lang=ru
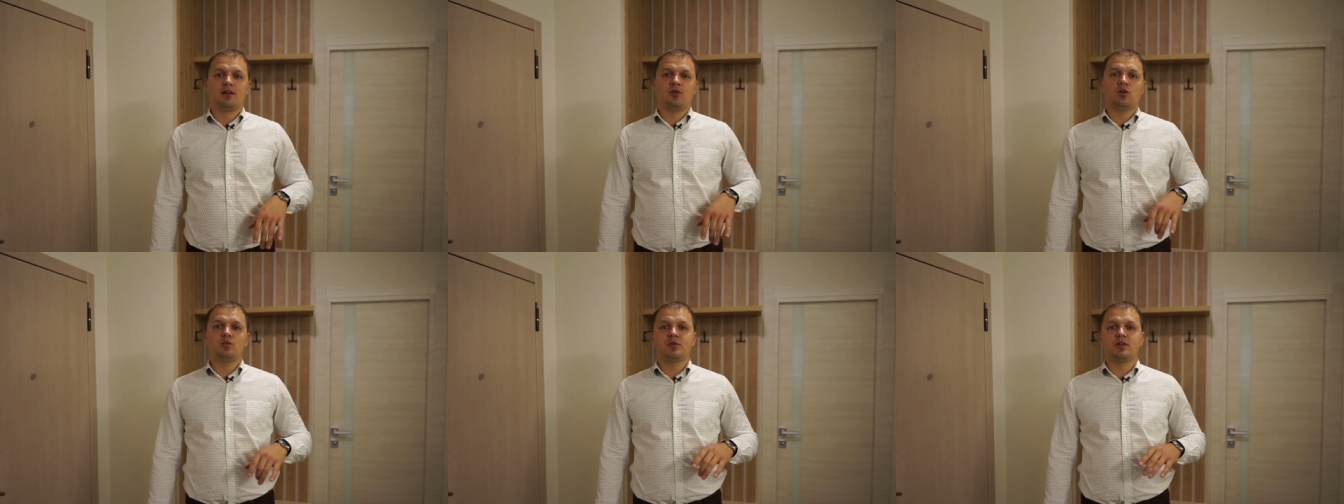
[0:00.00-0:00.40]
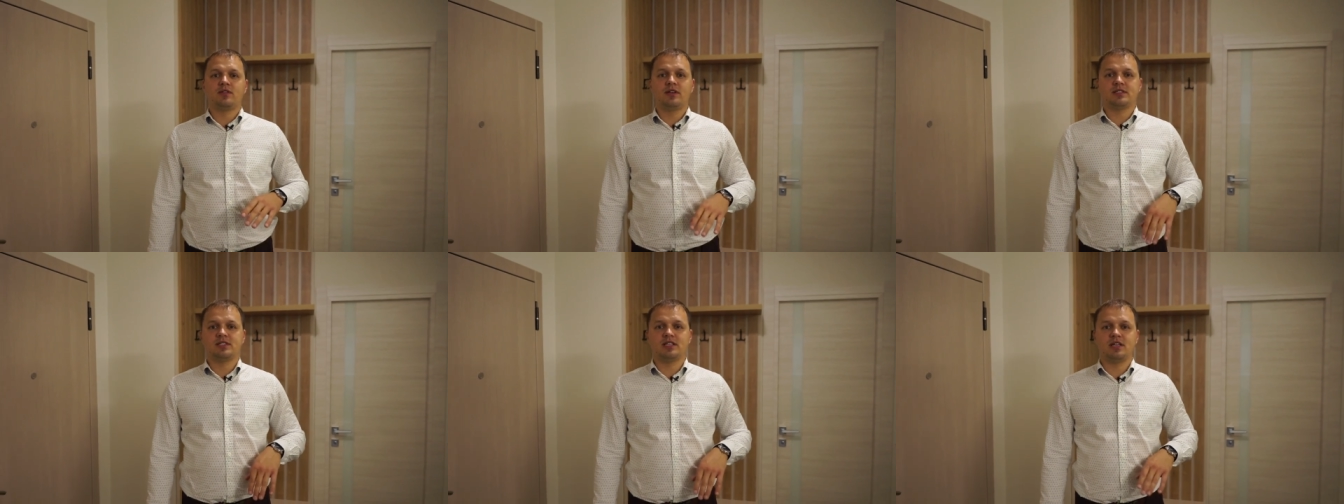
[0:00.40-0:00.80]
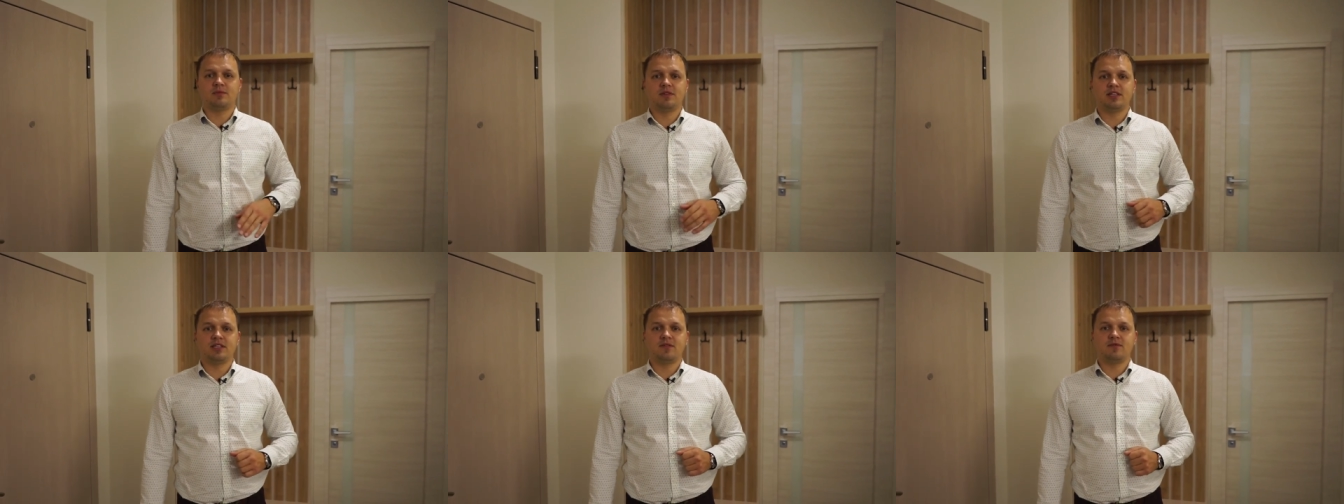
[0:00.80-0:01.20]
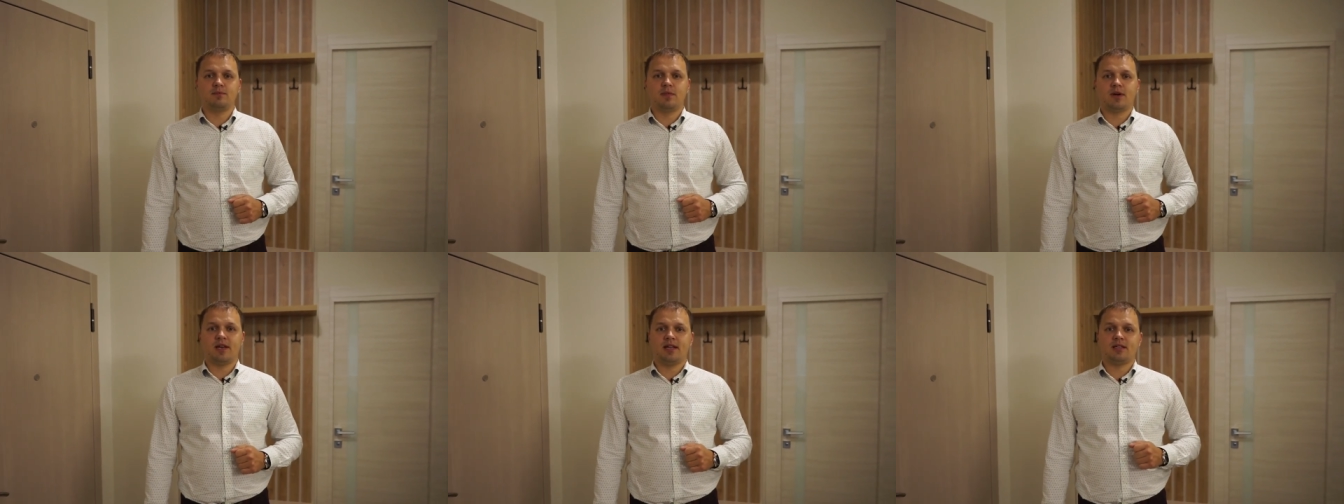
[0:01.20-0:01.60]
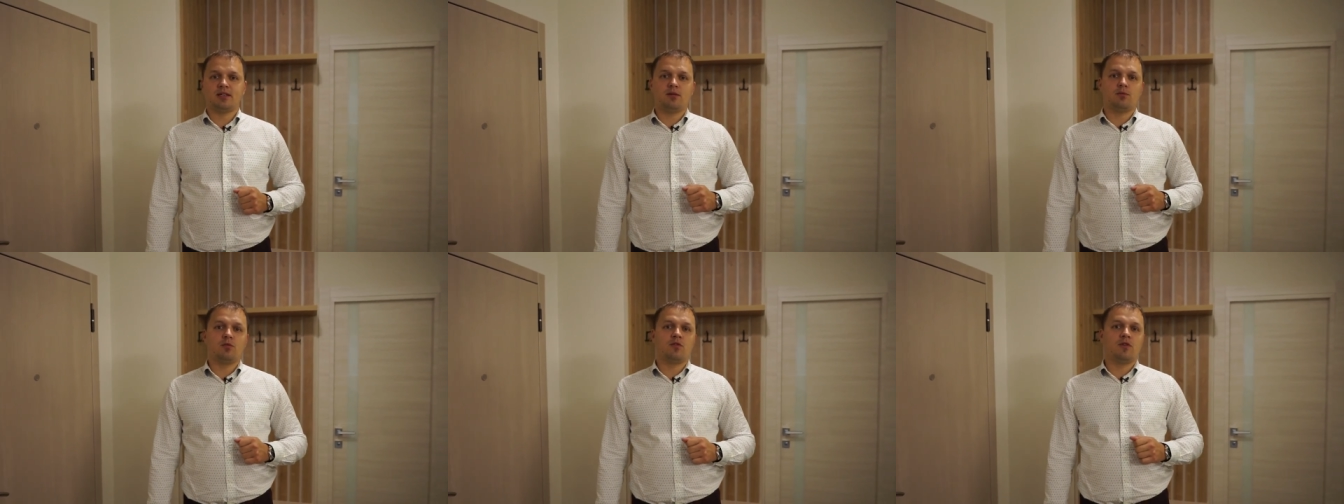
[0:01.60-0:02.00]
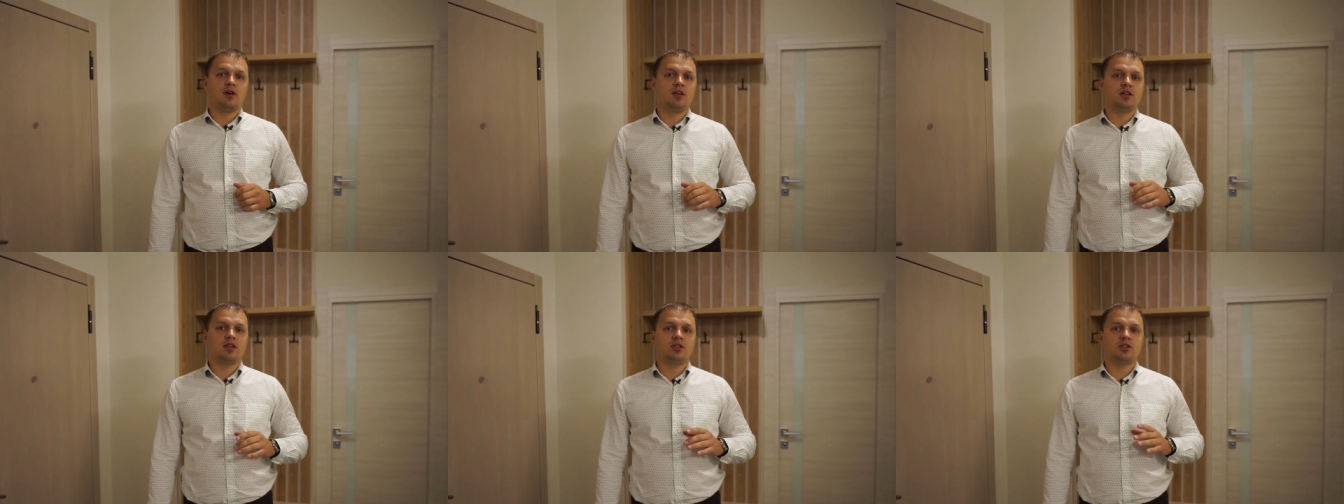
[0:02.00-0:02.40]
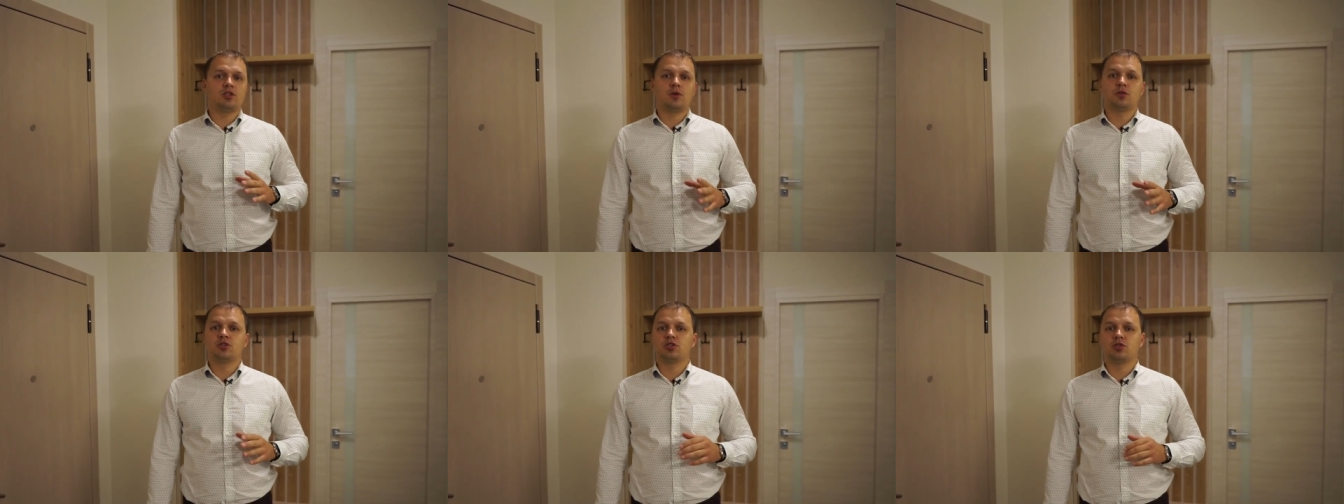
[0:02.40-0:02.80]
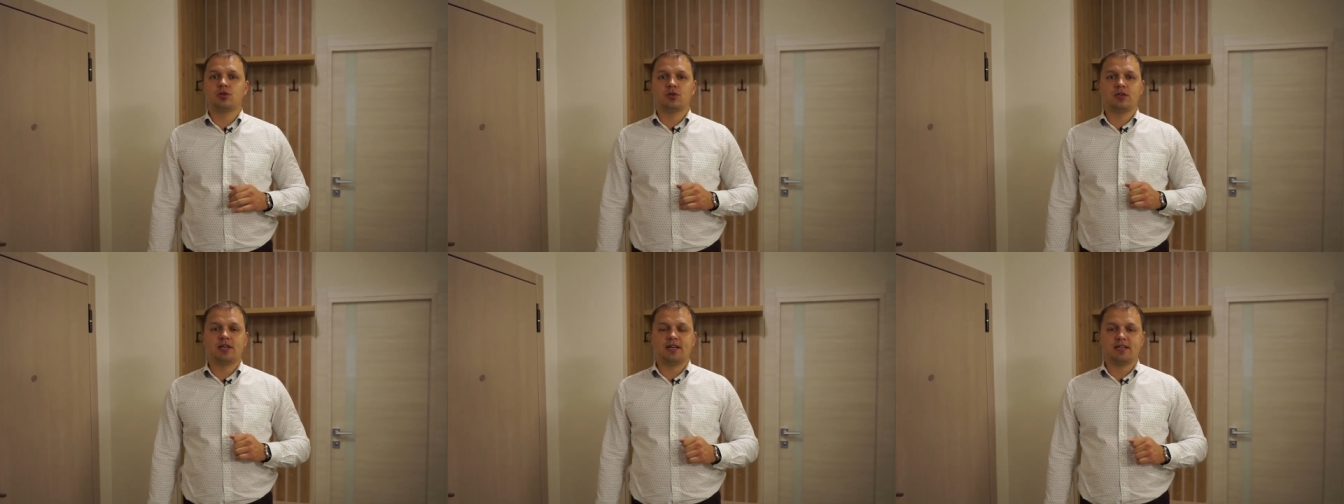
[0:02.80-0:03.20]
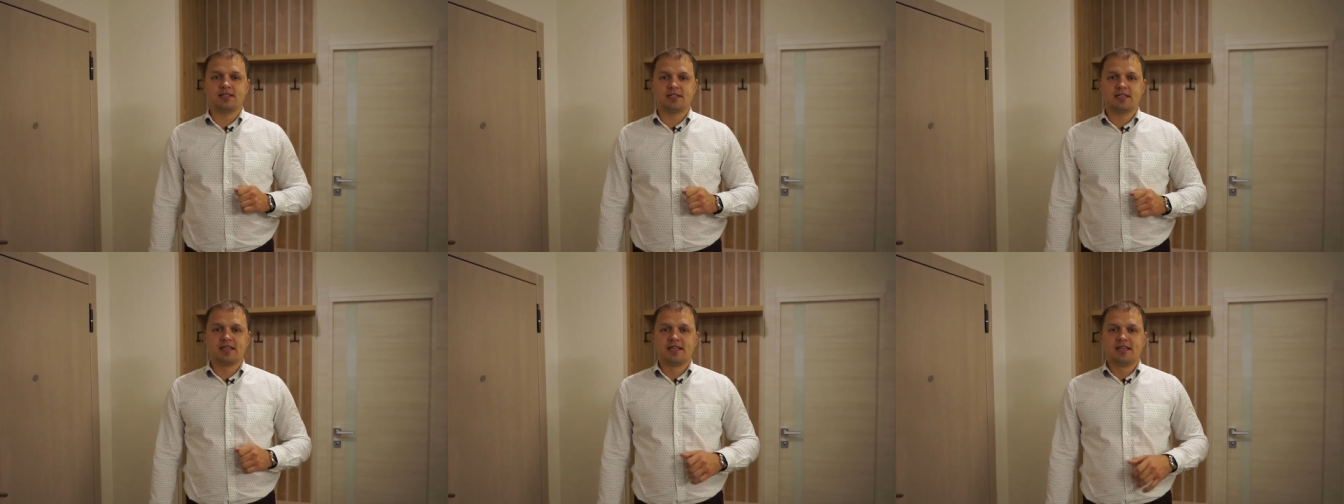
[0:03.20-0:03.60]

он появлялся на объекте порядка буквально 3-4 раз.